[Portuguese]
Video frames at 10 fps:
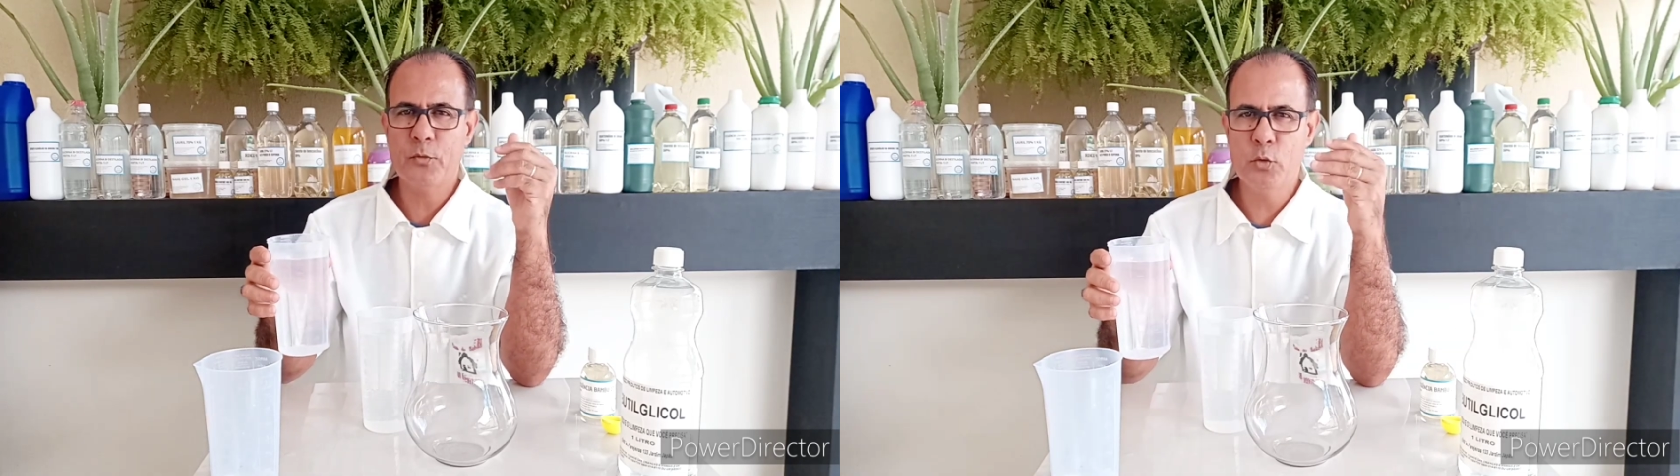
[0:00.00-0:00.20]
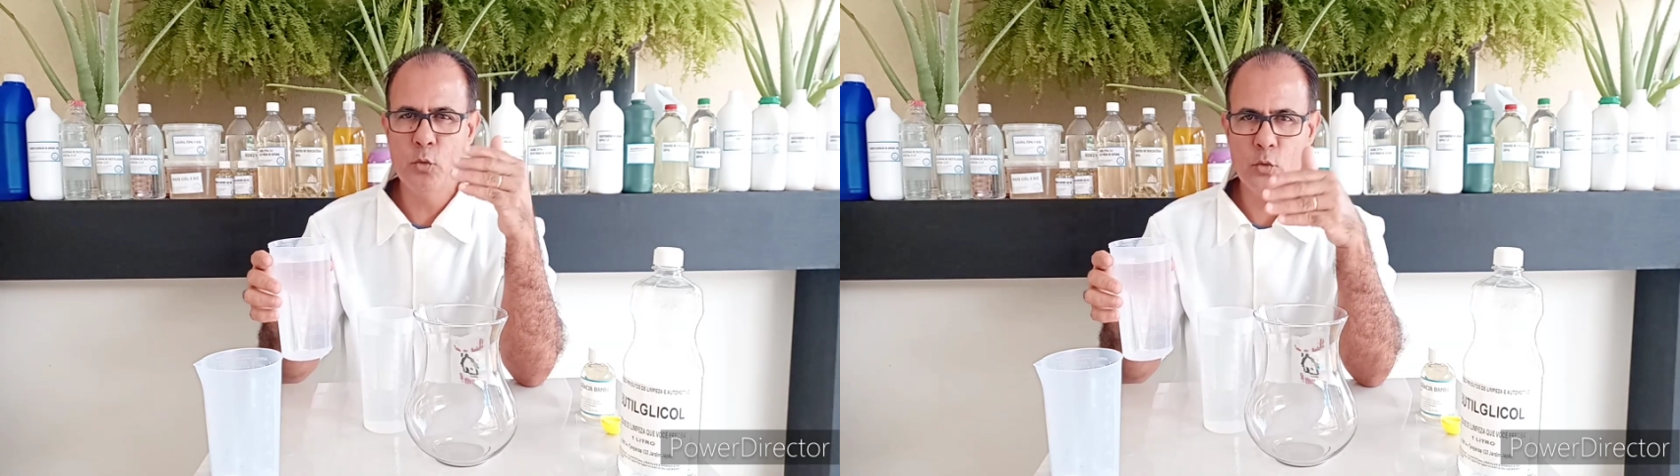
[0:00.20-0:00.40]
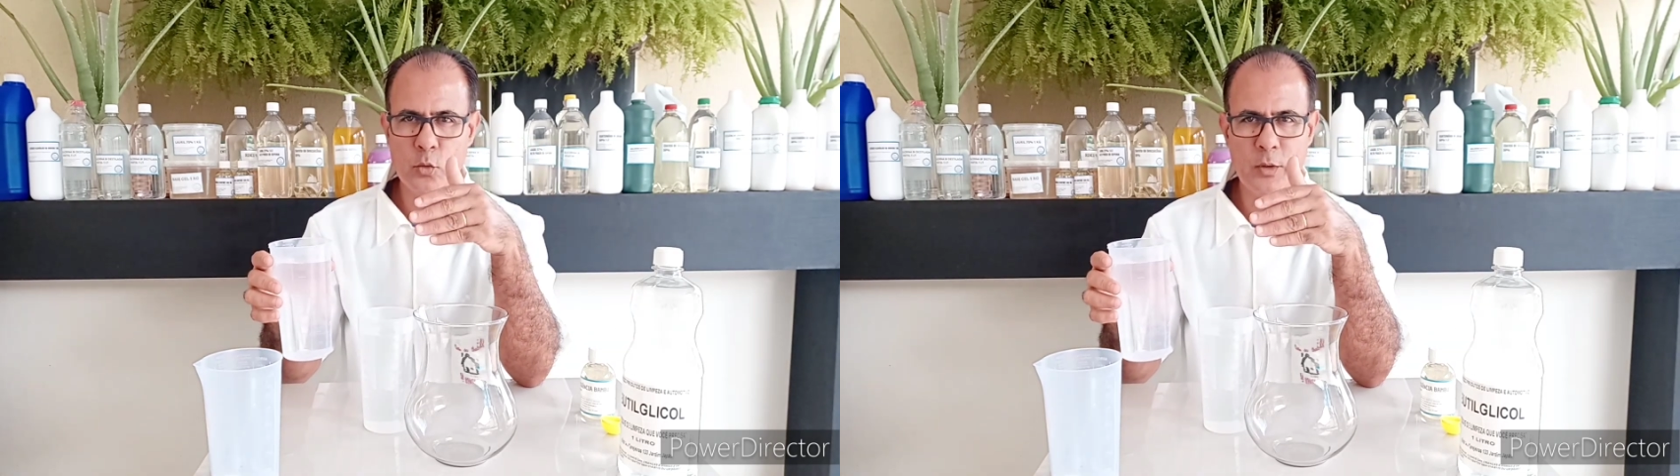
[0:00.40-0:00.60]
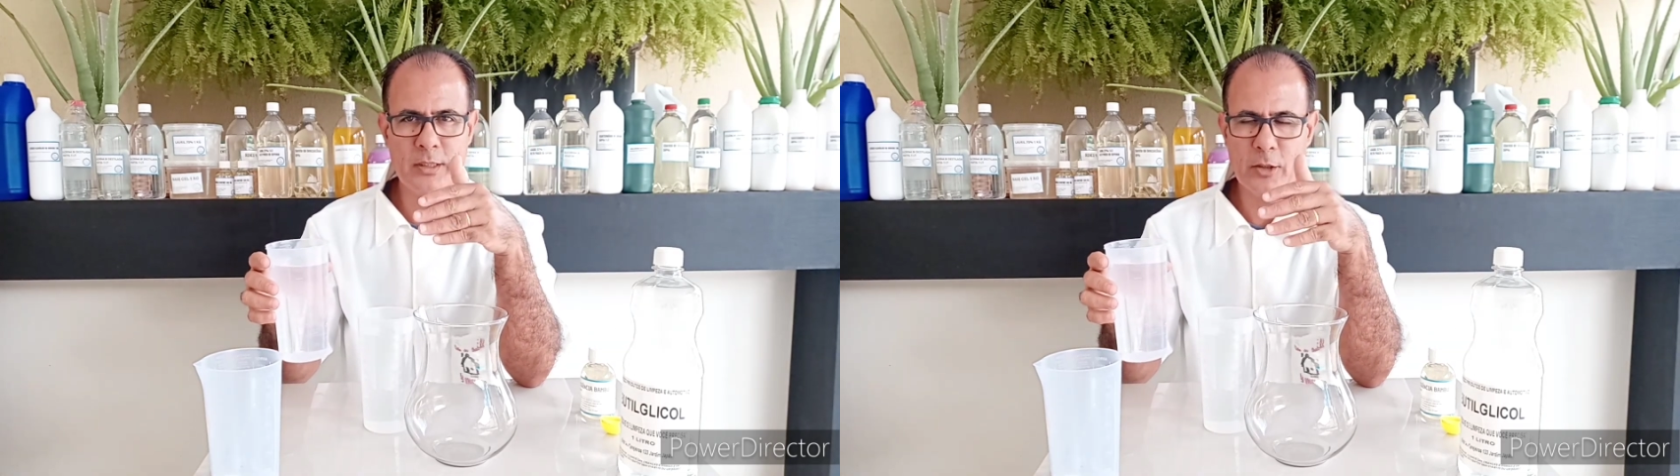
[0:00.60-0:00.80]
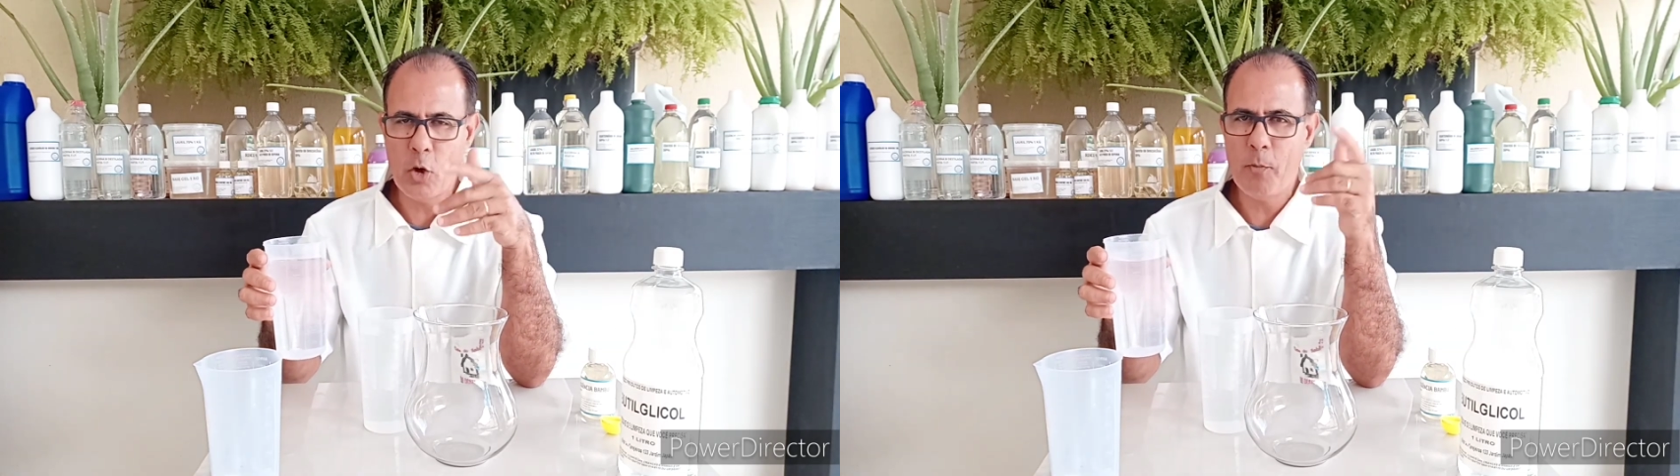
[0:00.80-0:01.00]
no, no
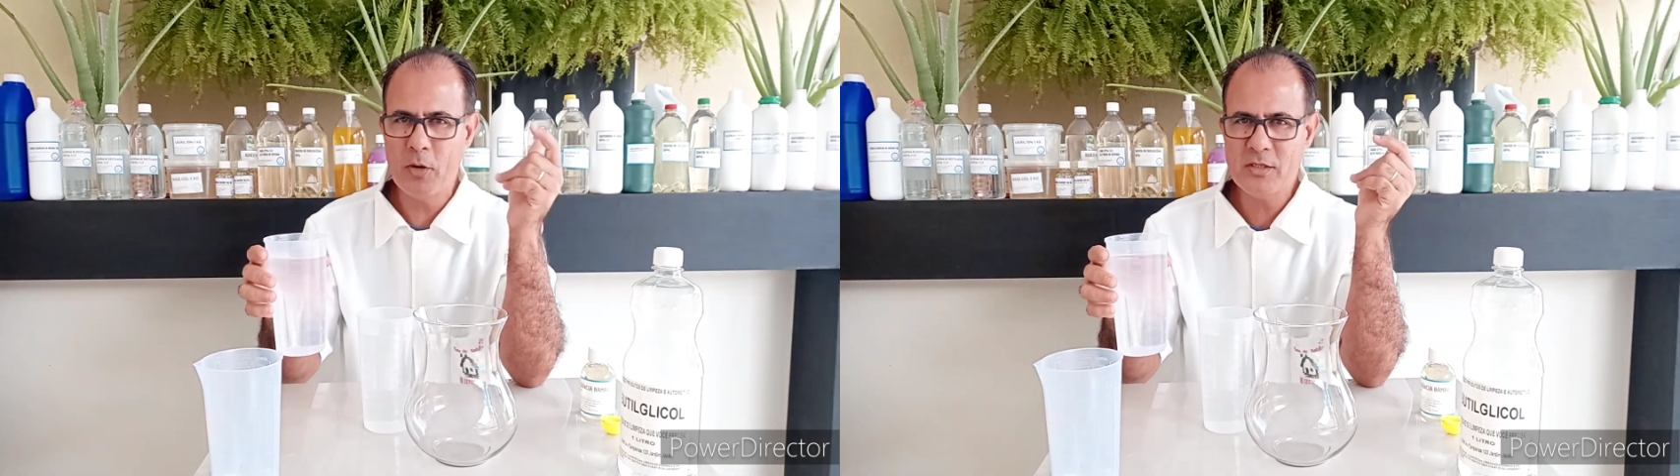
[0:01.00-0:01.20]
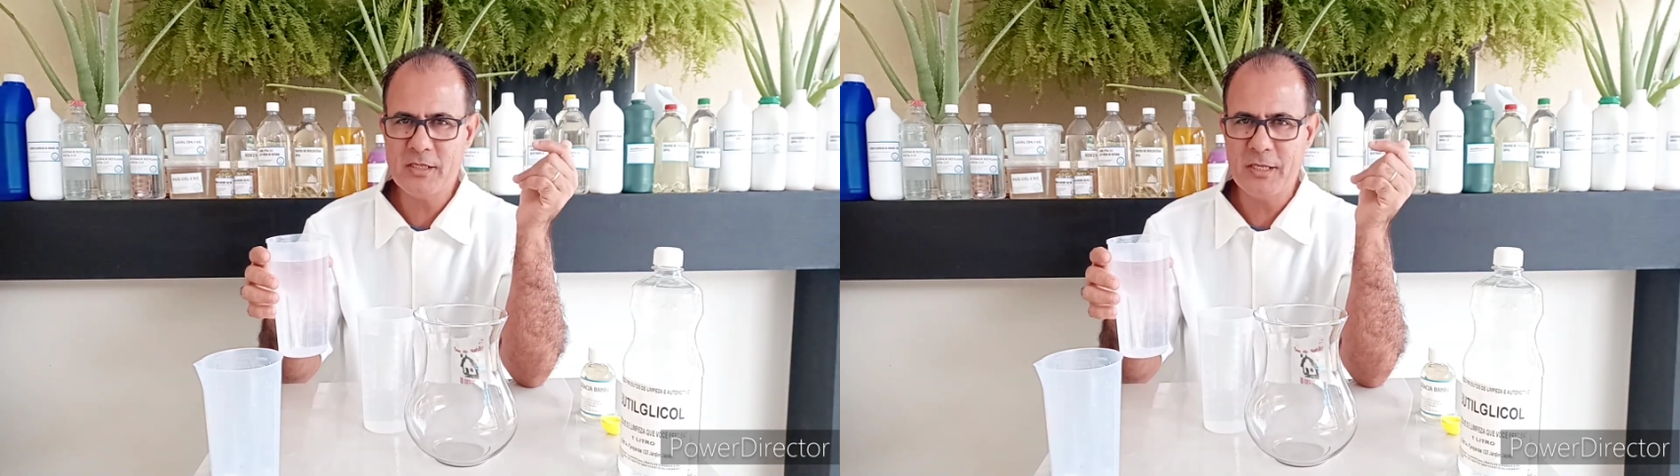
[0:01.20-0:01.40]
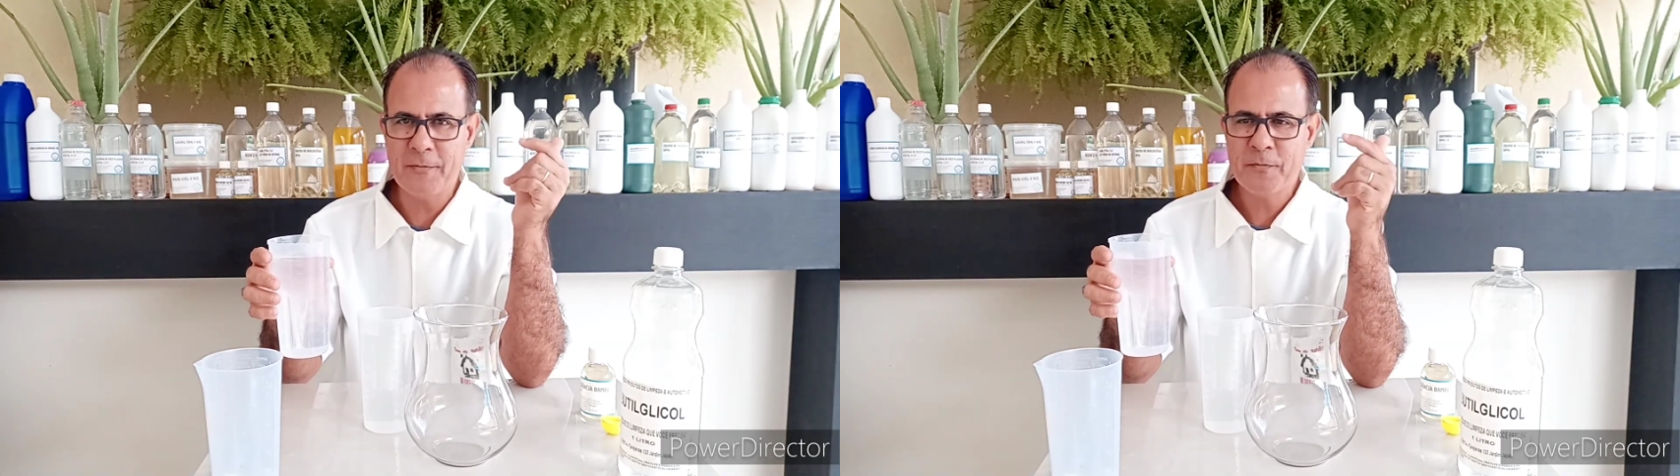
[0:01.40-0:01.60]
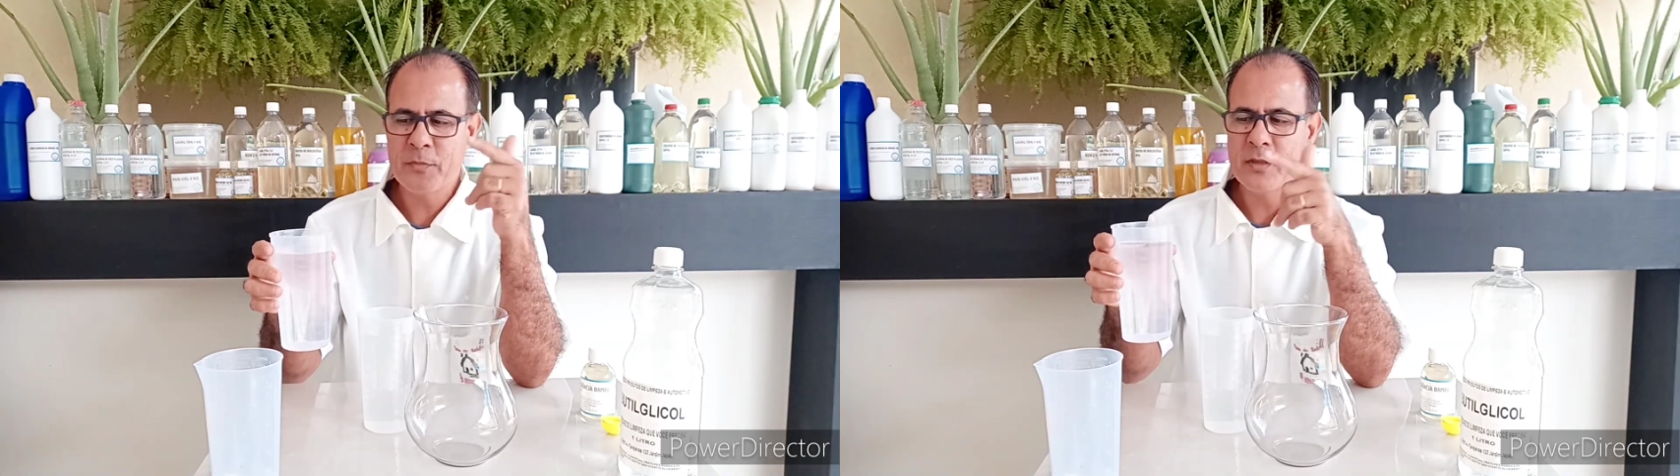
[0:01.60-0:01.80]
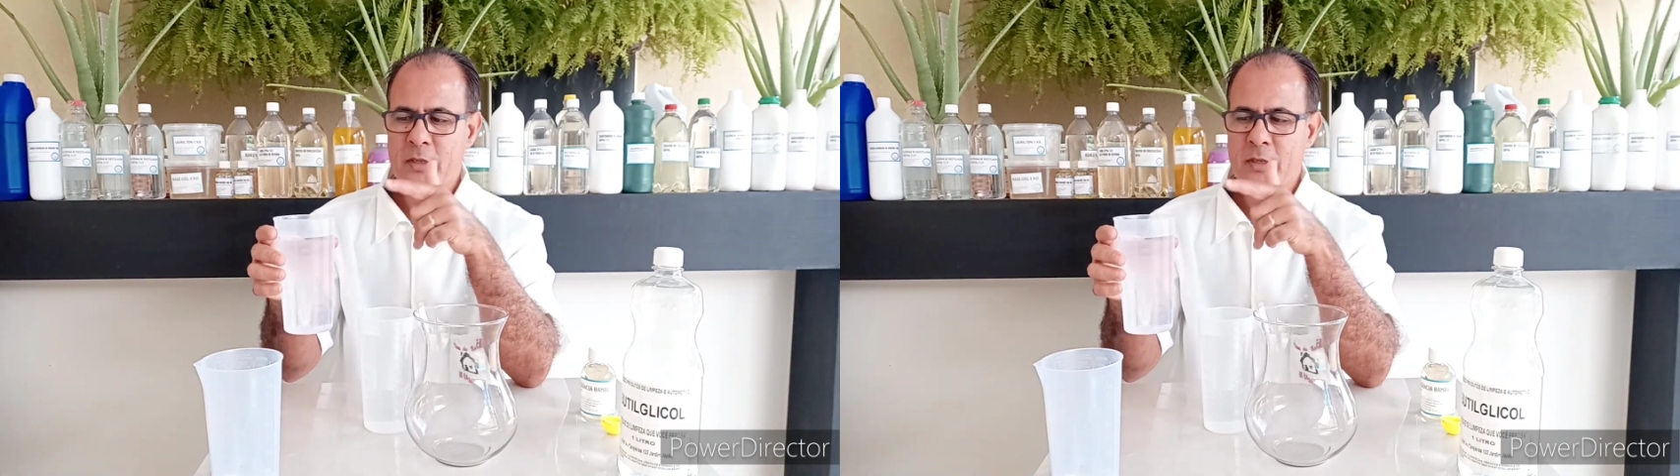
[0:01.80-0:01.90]
etanol, pode ser.